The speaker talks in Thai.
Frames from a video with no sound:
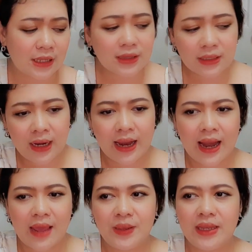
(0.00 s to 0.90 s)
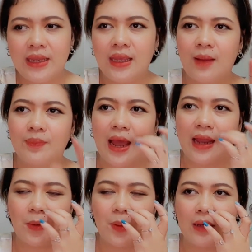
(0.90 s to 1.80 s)
เตือนอะไรปีนี้กับทาน
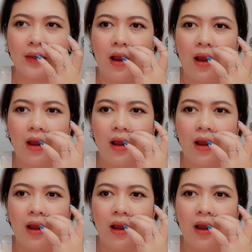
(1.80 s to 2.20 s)
ตะวันก็